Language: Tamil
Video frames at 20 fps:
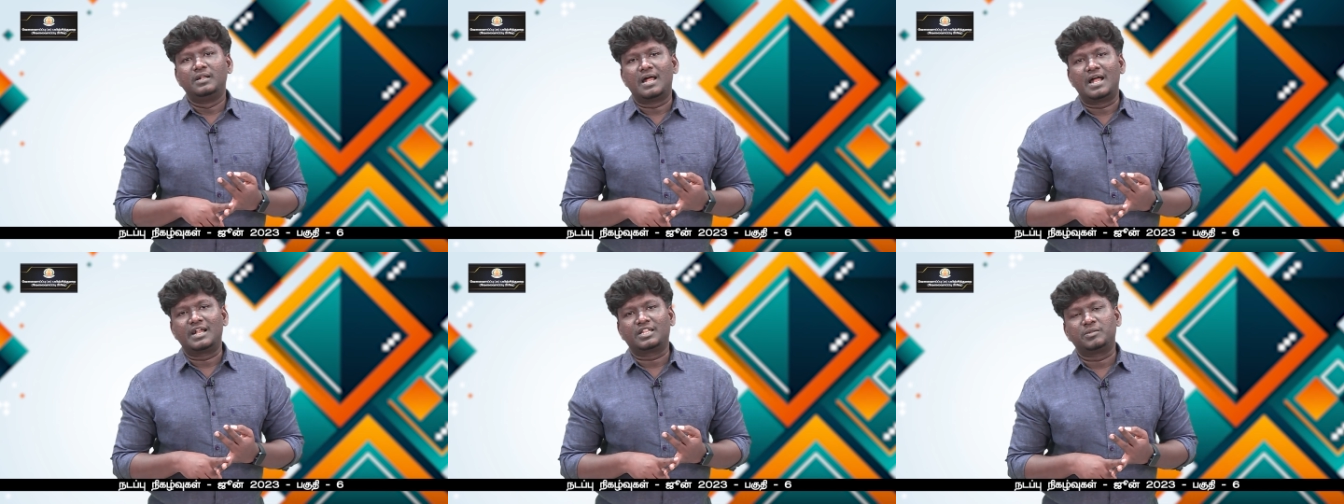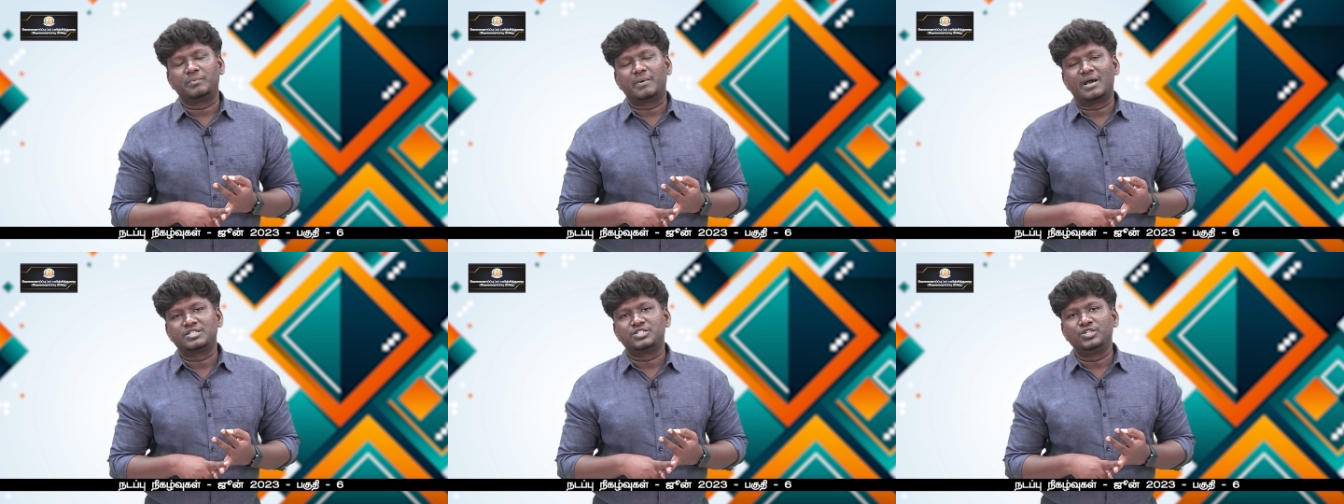
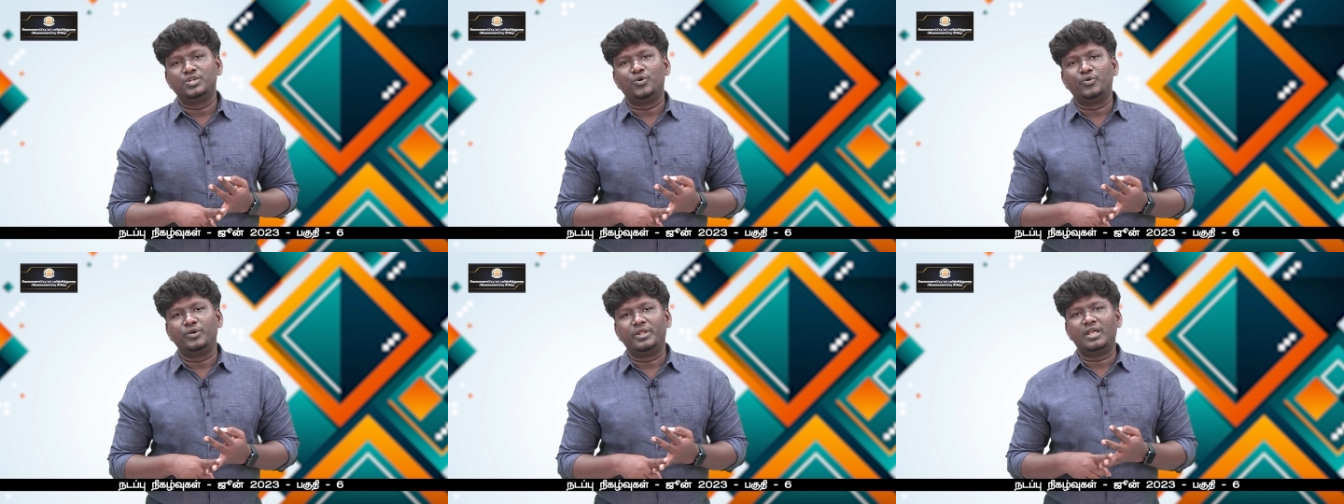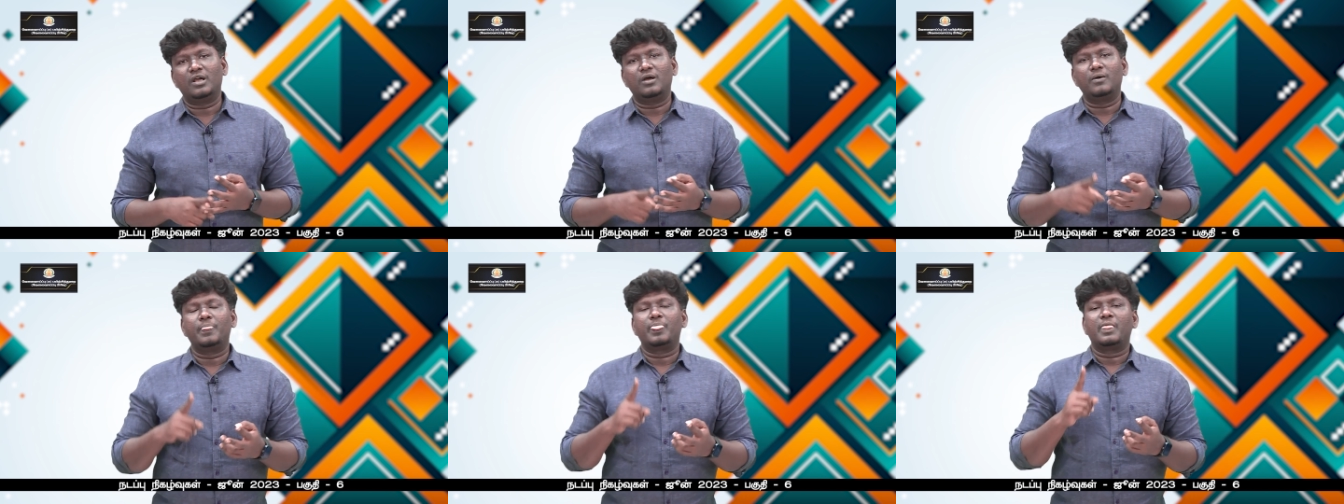நார்த்
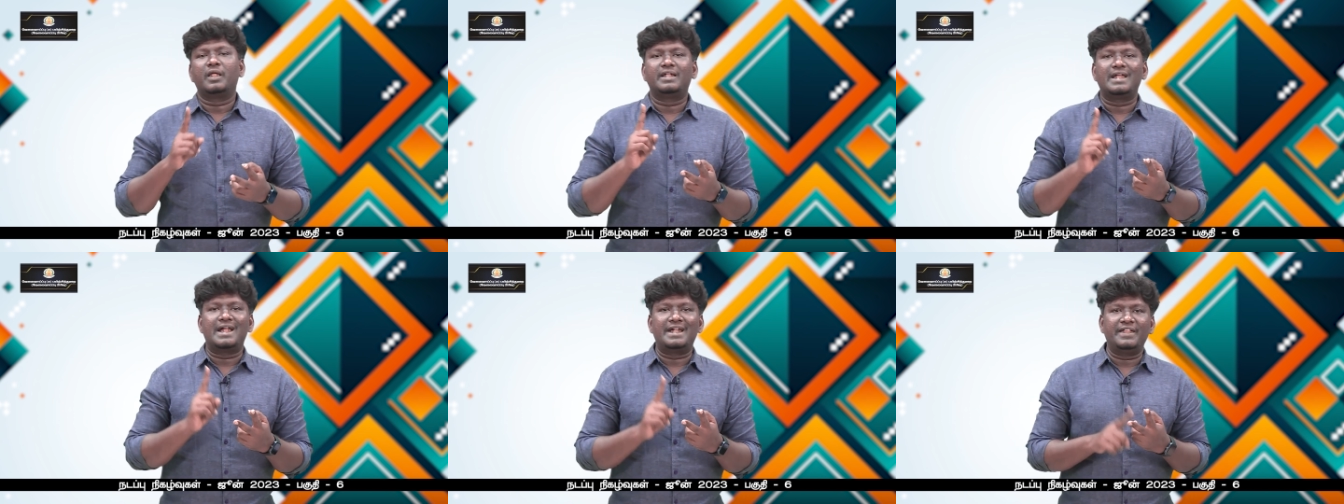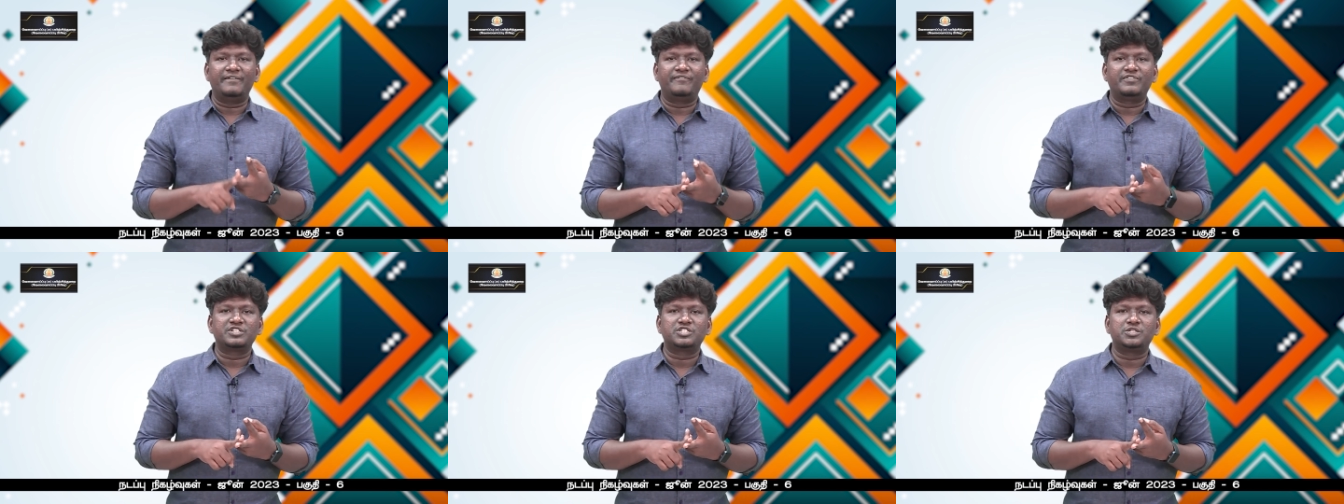மாசிடோனியா
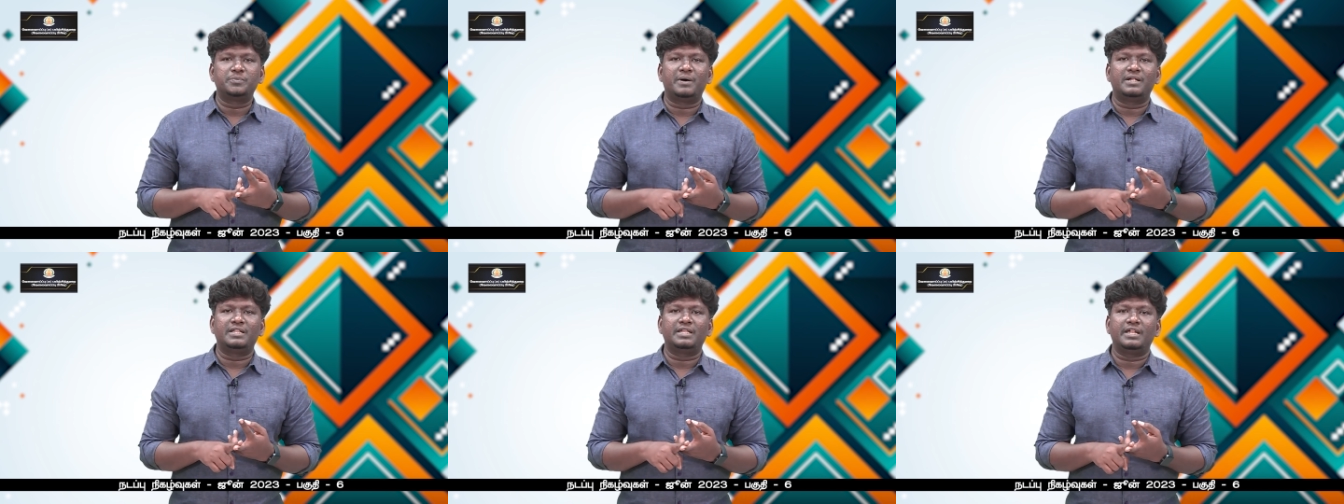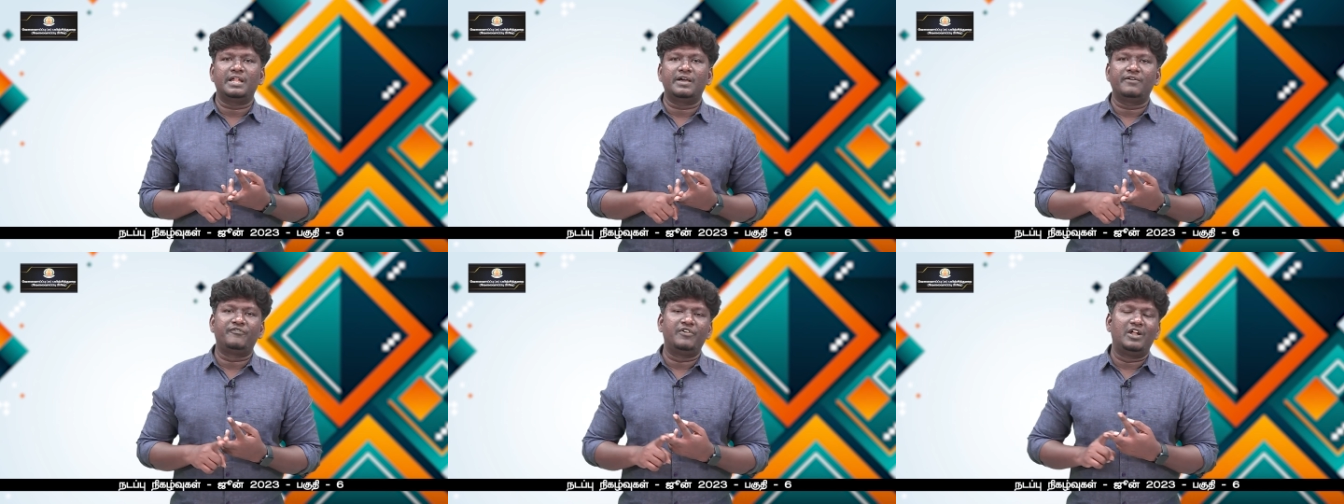தேர்ட்டி ஃபர்ஸ்ட்
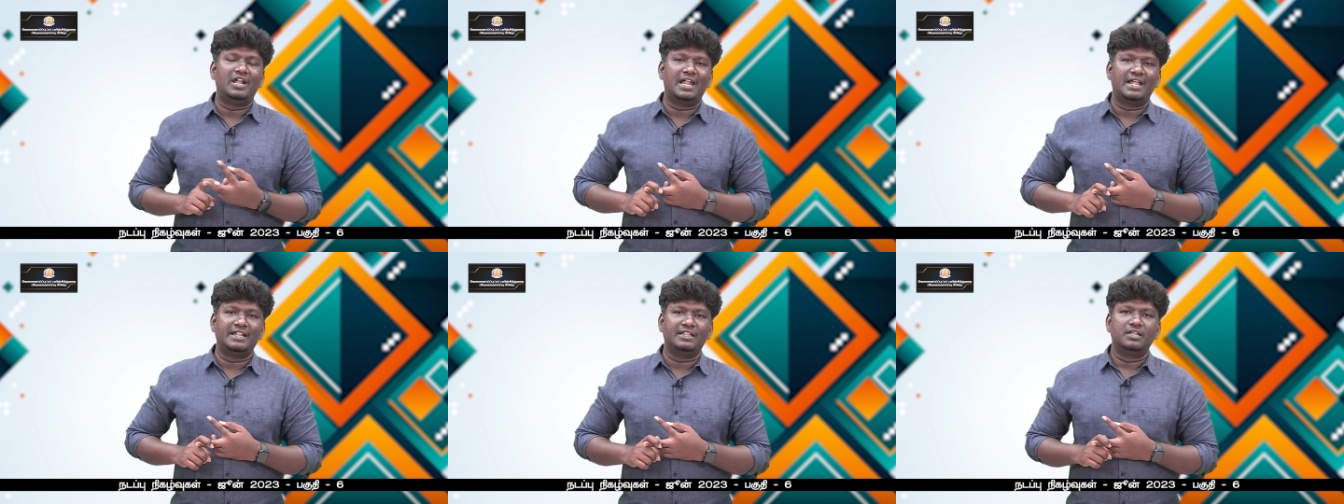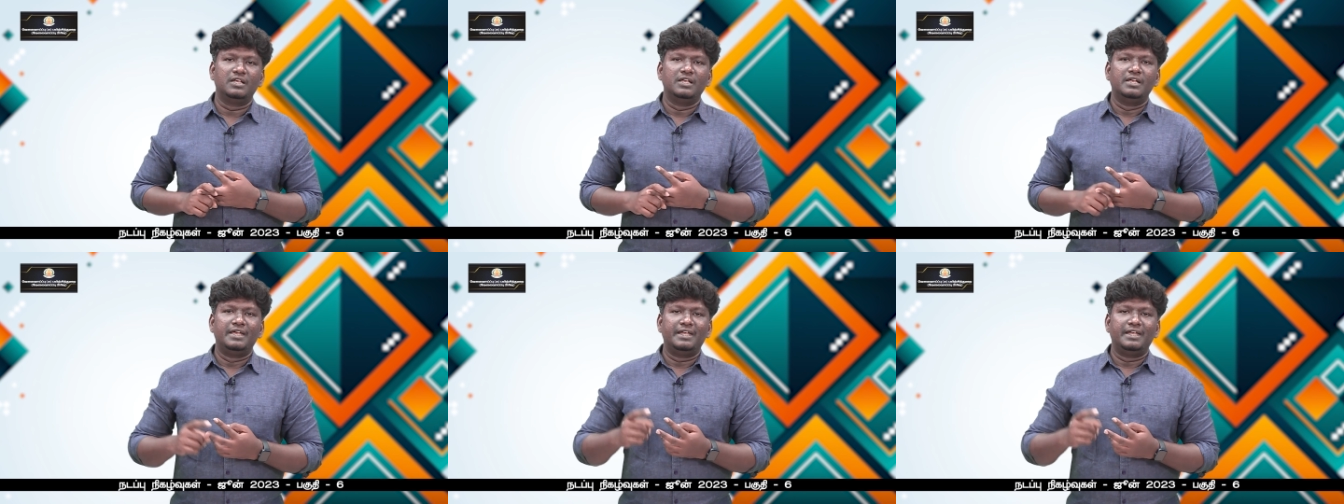பார்த்தீங்கன்னா ஃபின்லாந்து